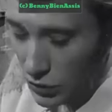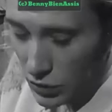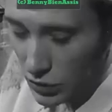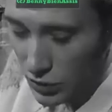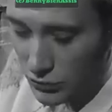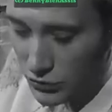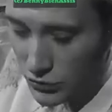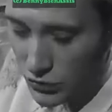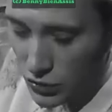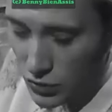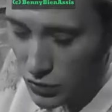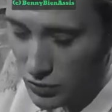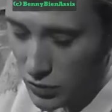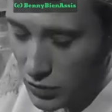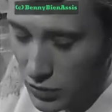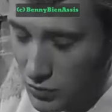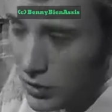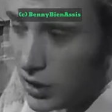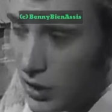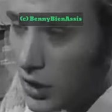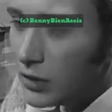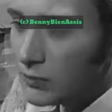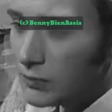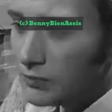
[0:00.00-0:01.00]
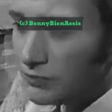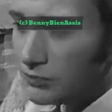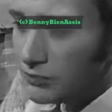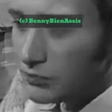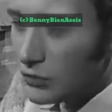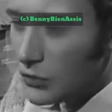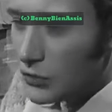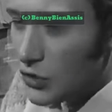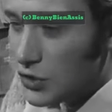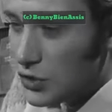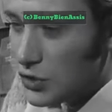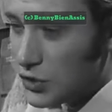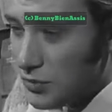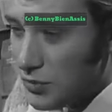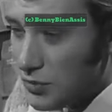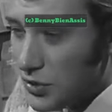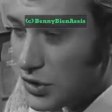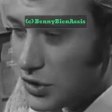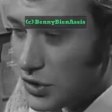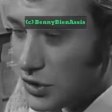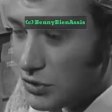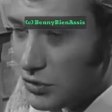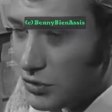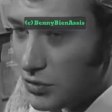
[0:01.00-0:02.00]
Oh, absolument pas. J'ai
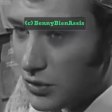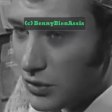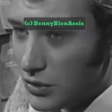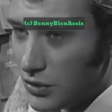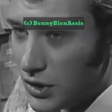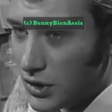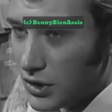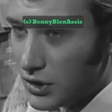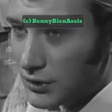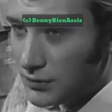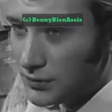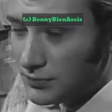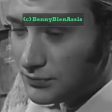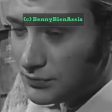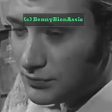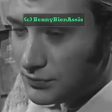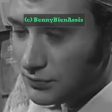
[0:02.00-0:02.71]
passé du bon temps.